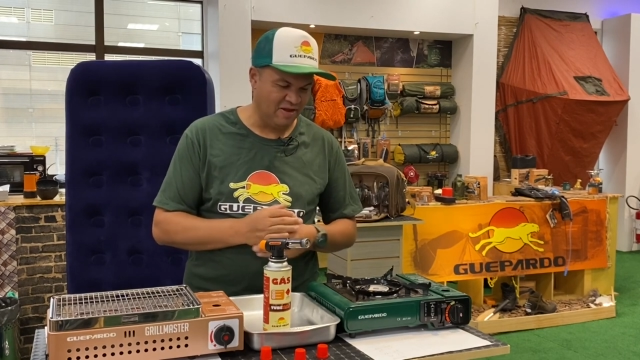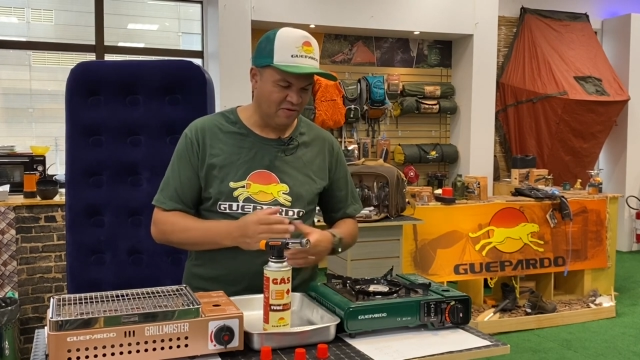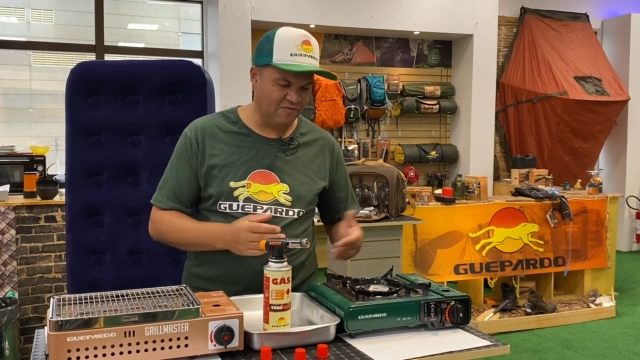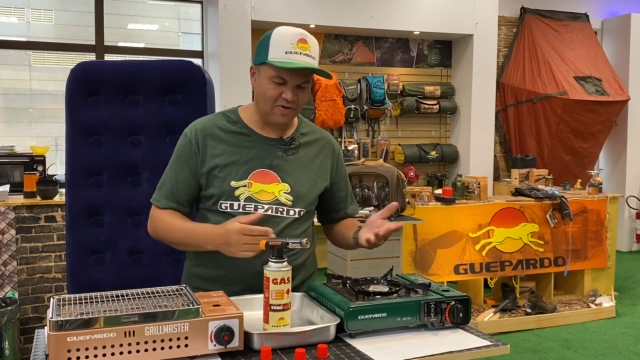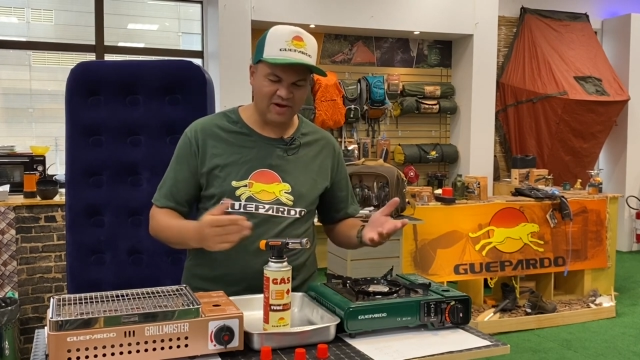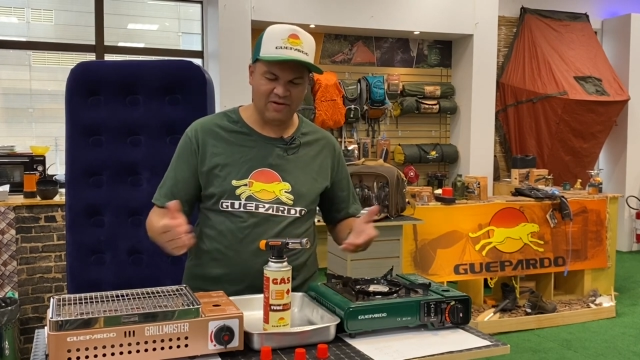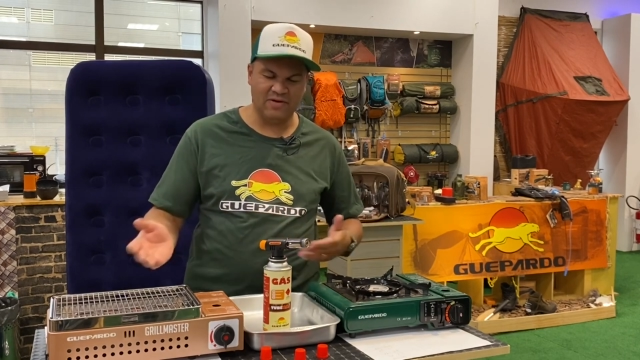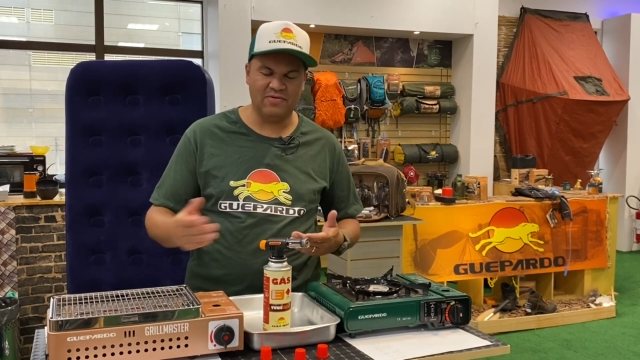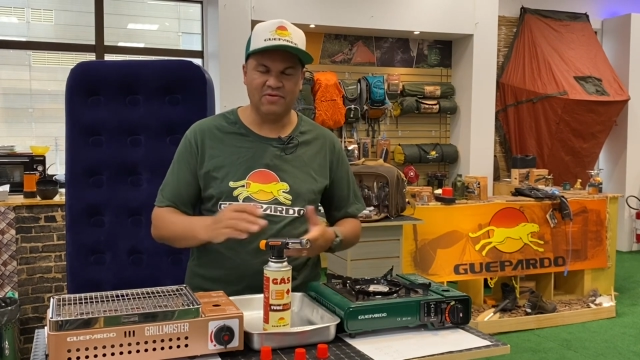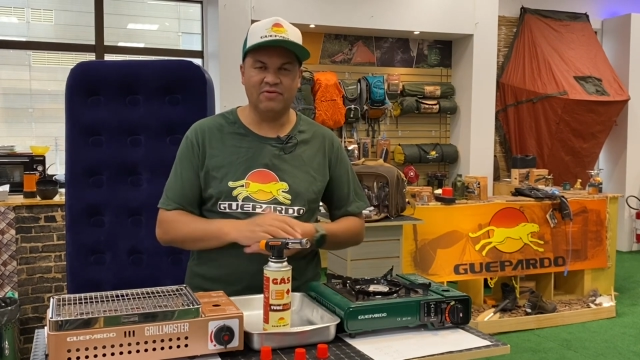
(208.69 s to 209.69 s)
O fogão
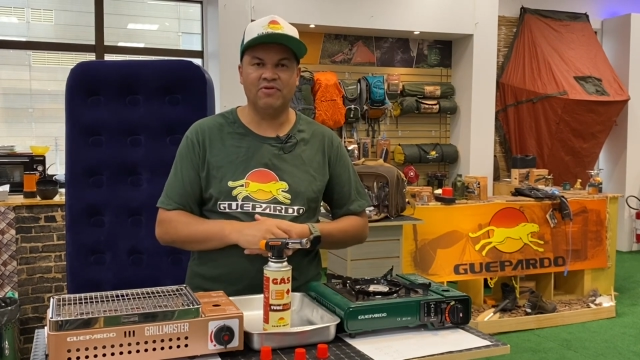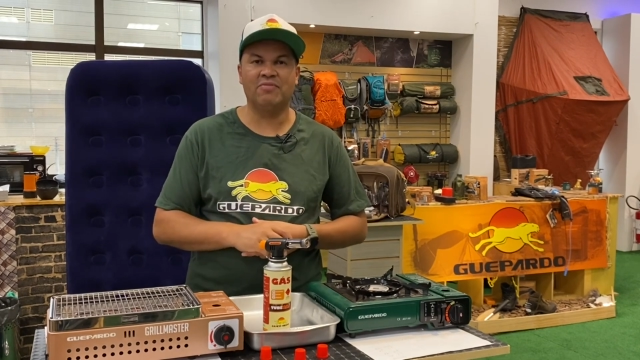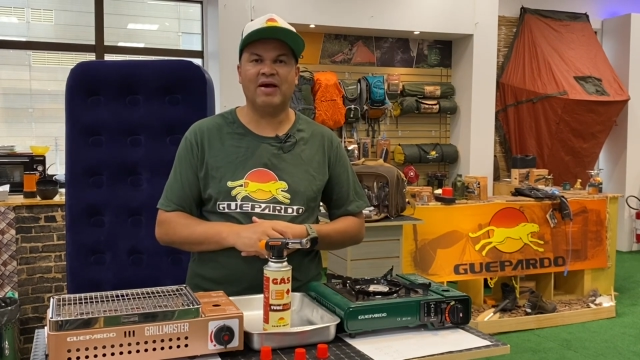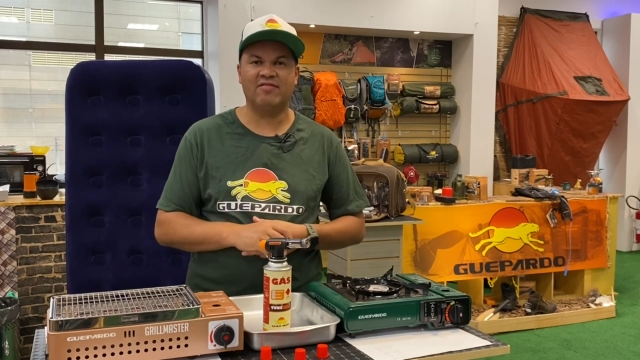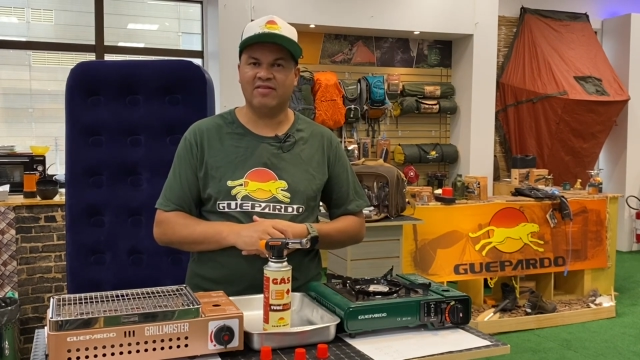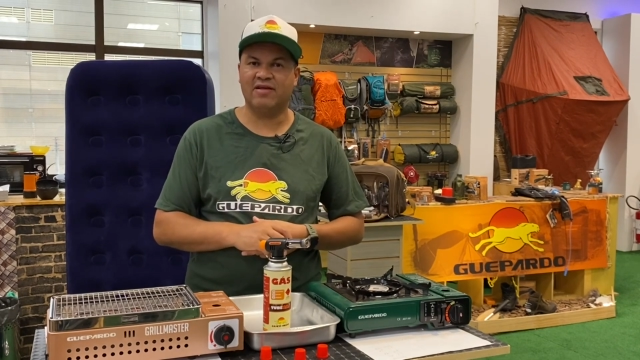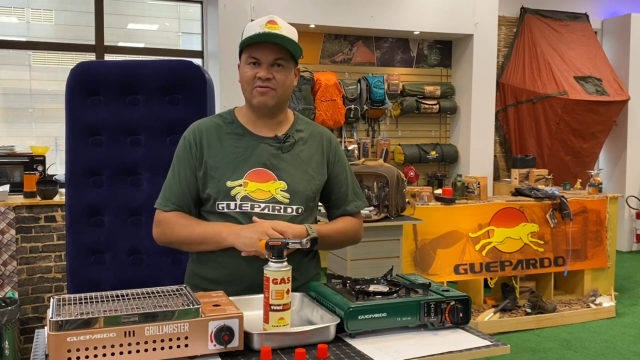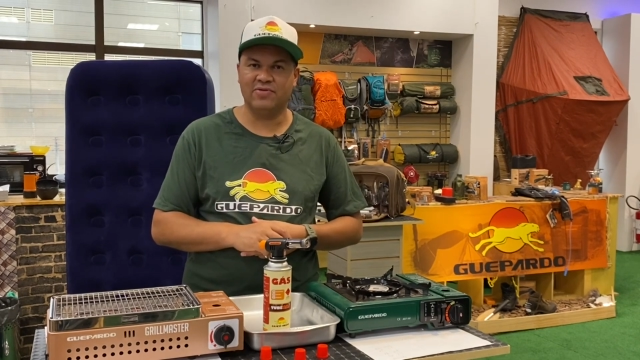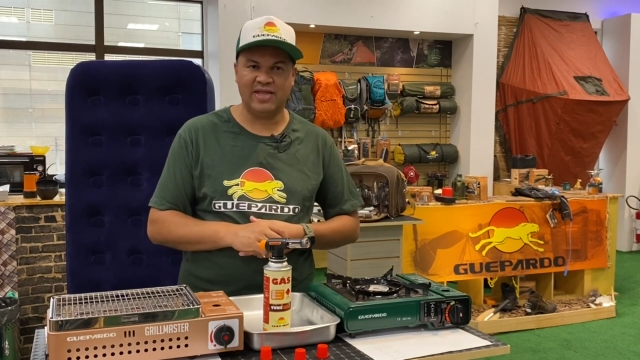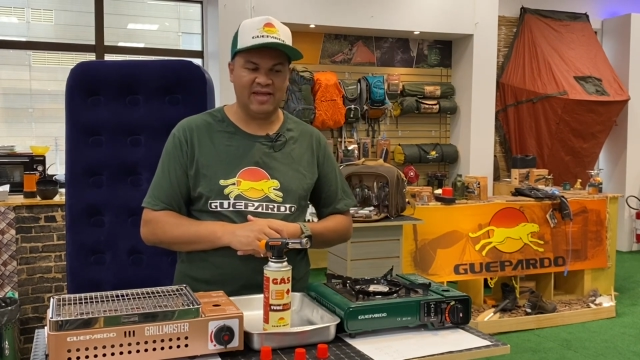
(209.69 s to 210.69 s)
e o, o grill master
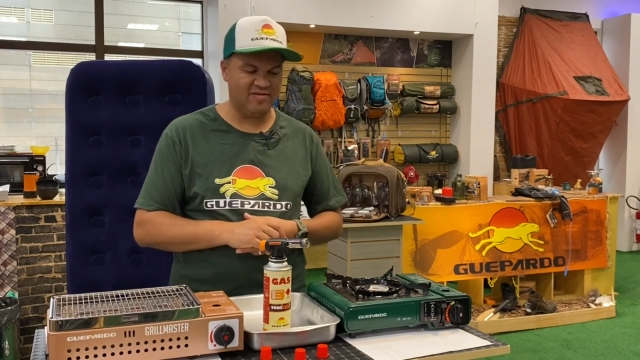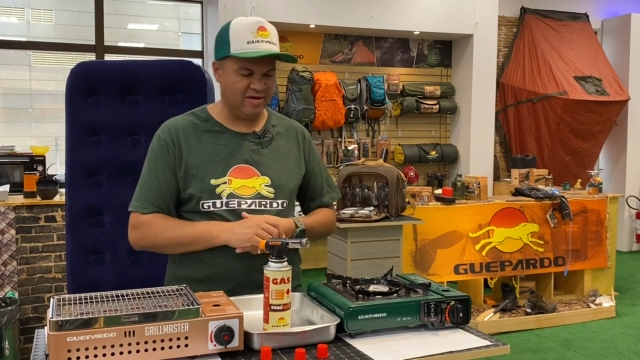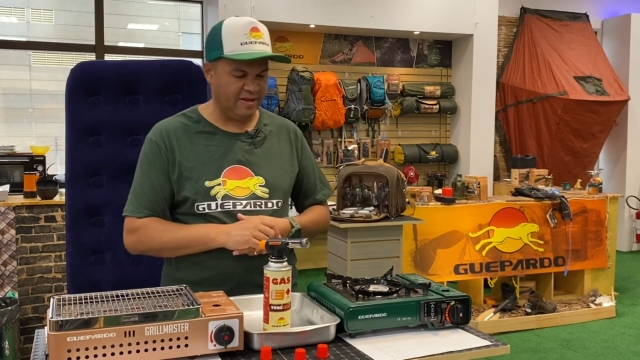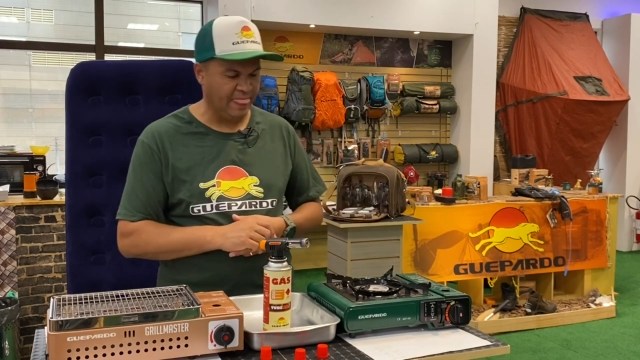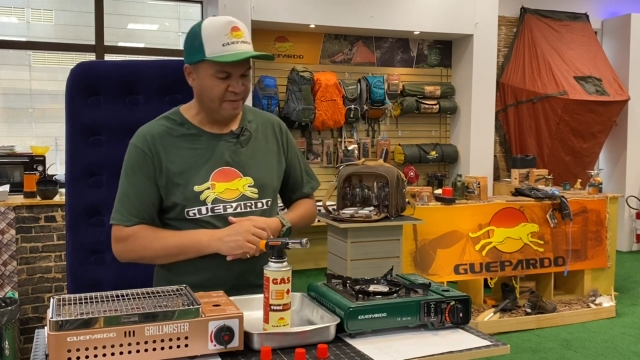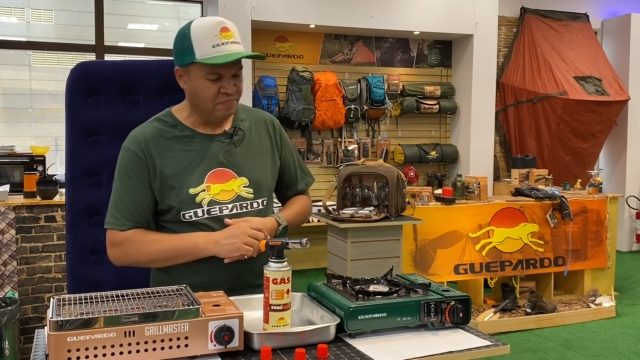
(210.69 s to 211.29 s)
acontece, né?